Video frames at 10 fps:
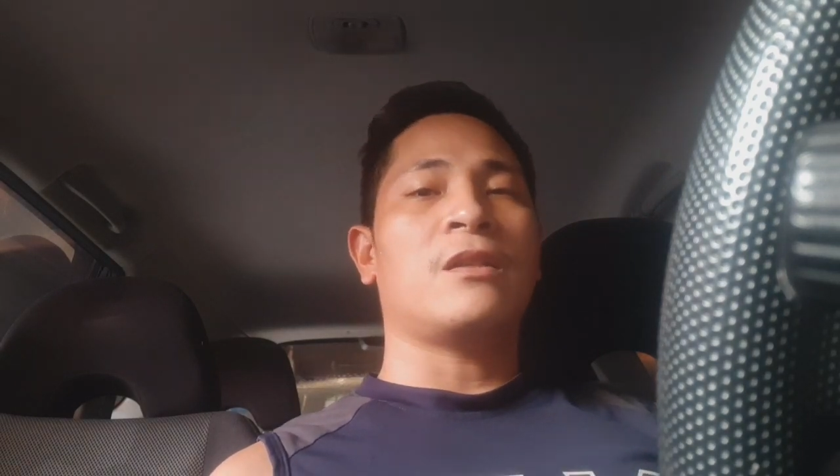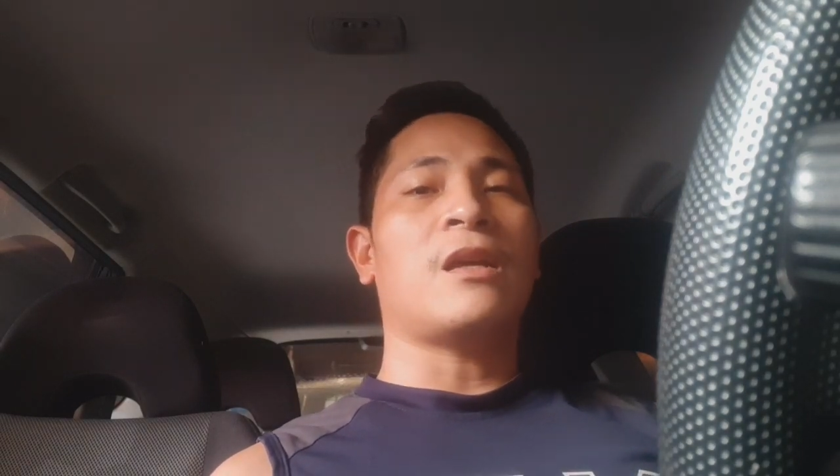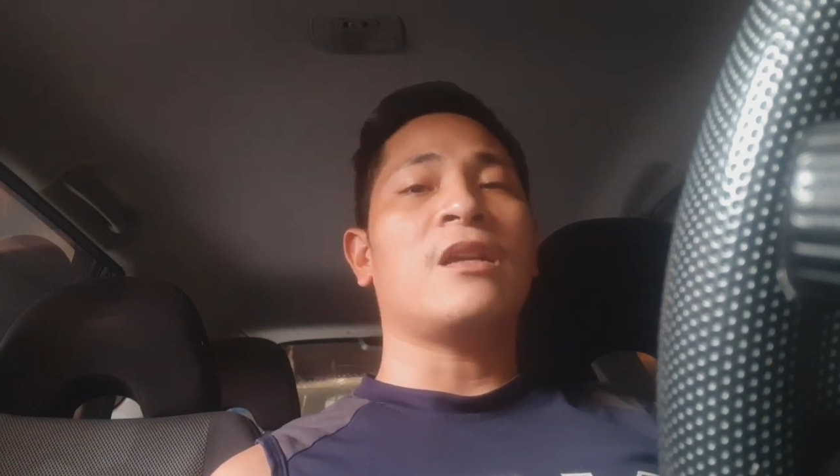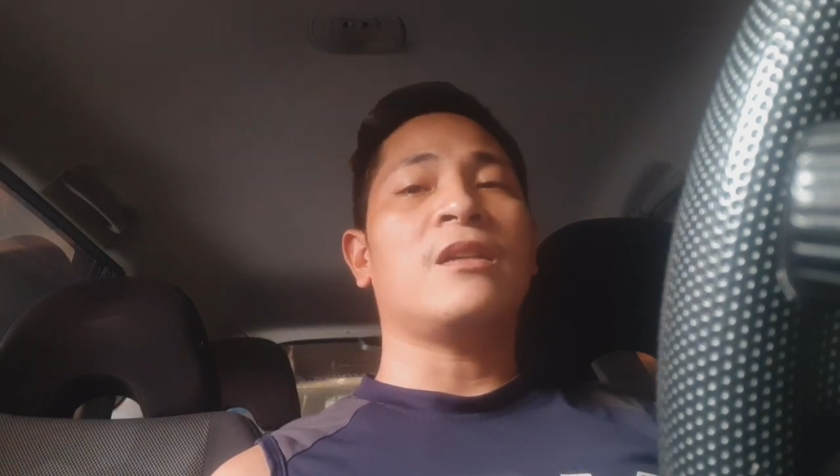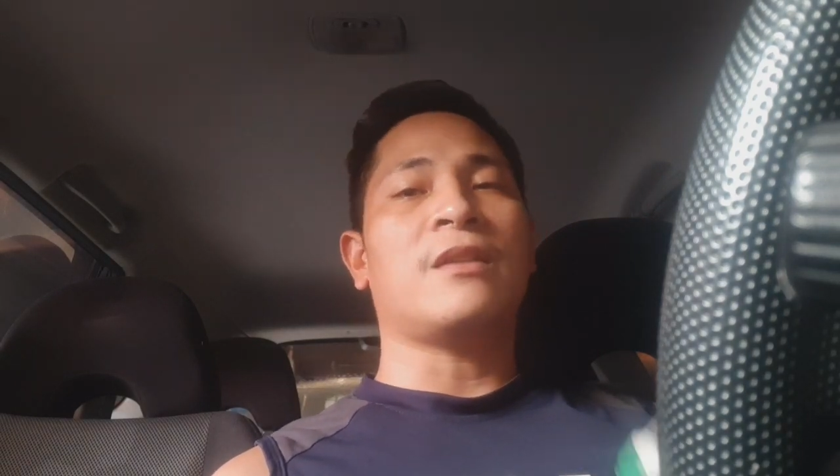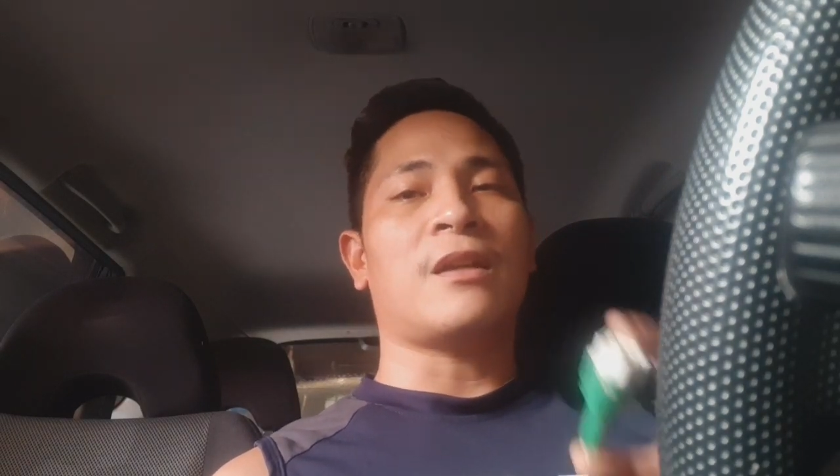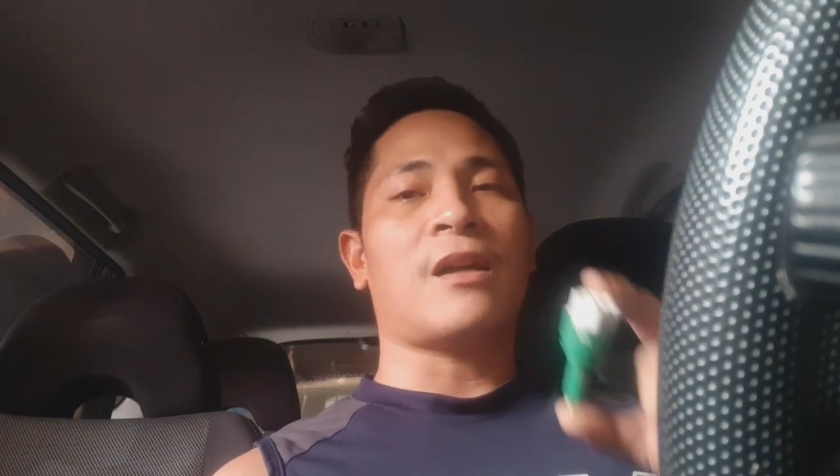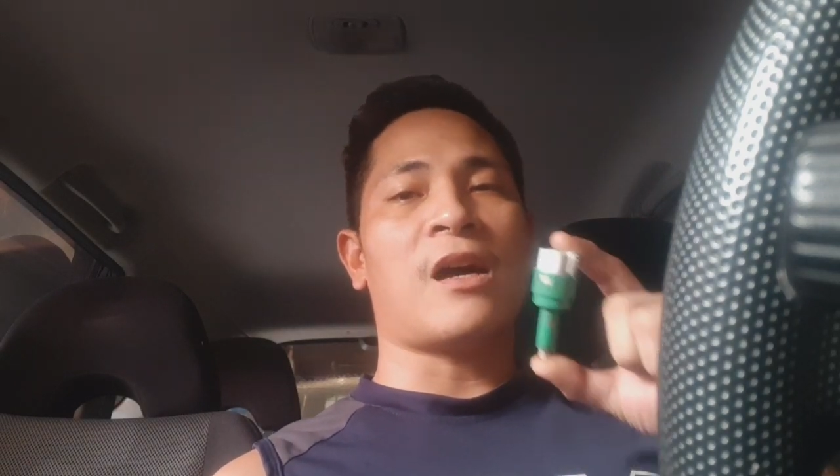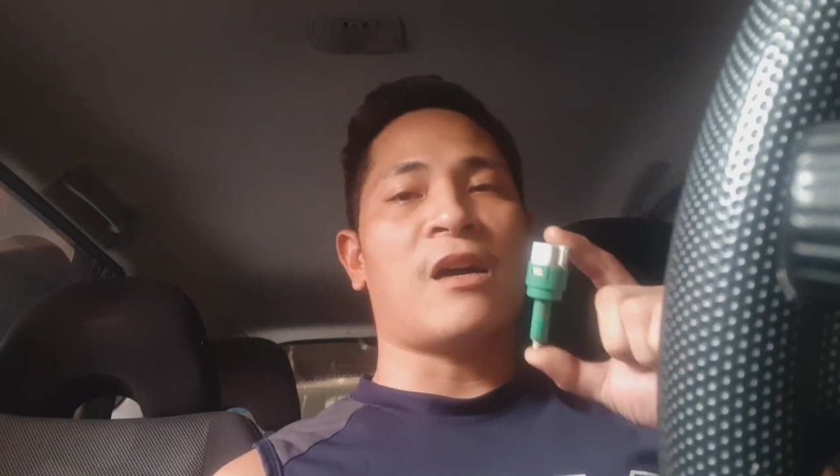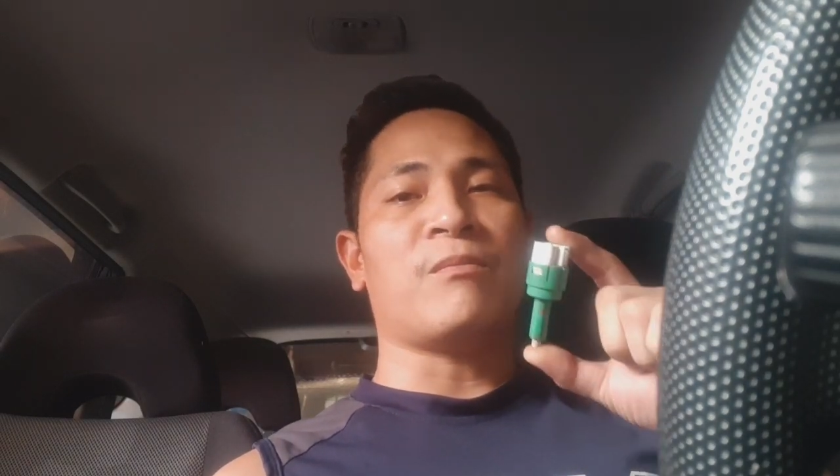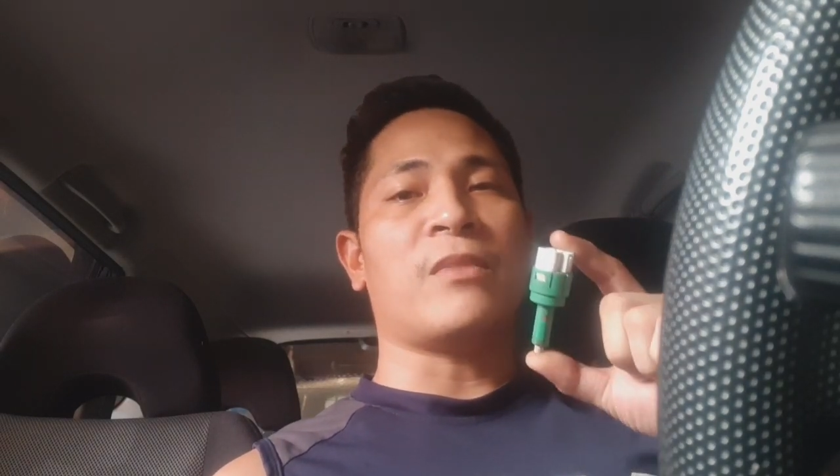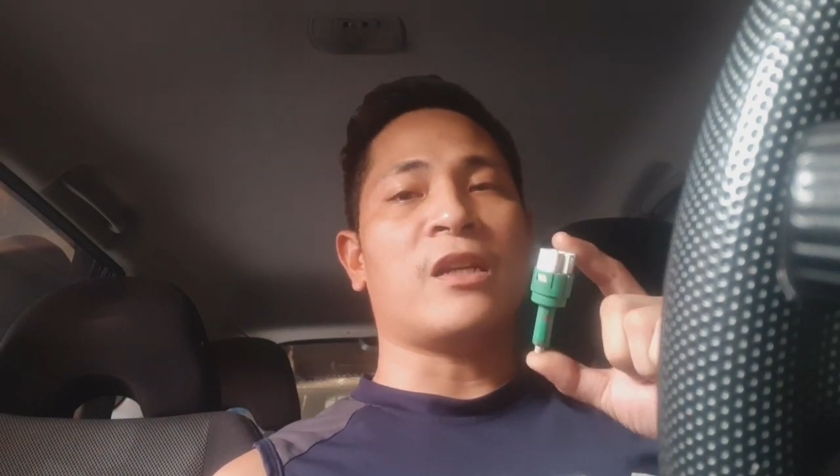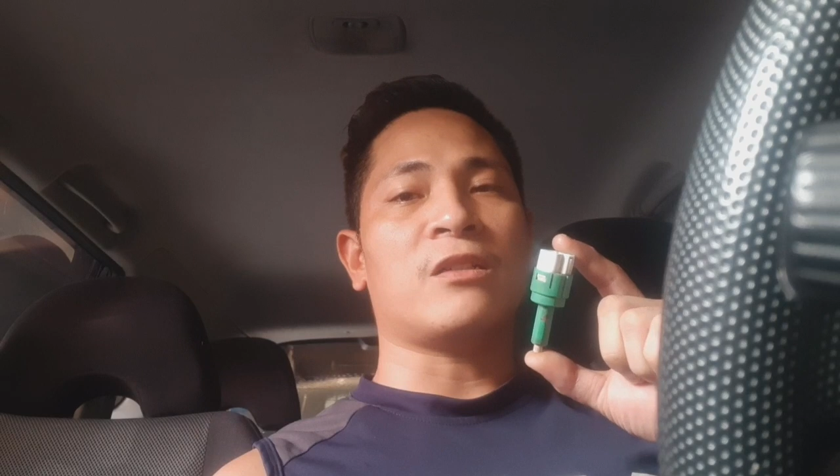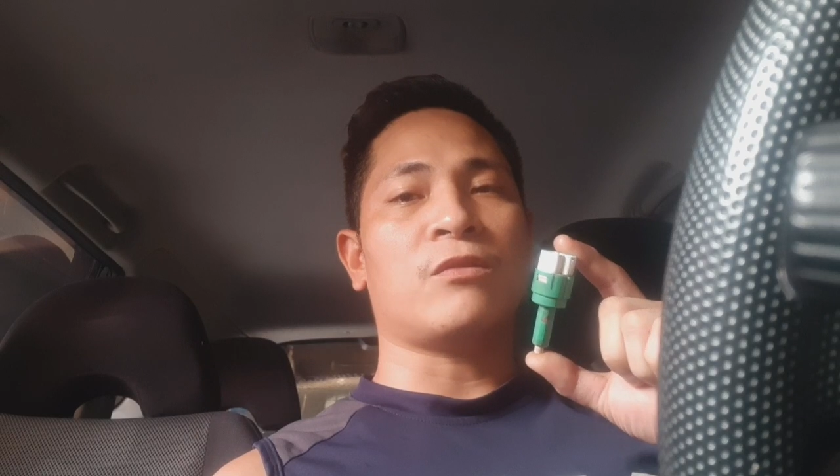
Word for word: dahil sira ang brake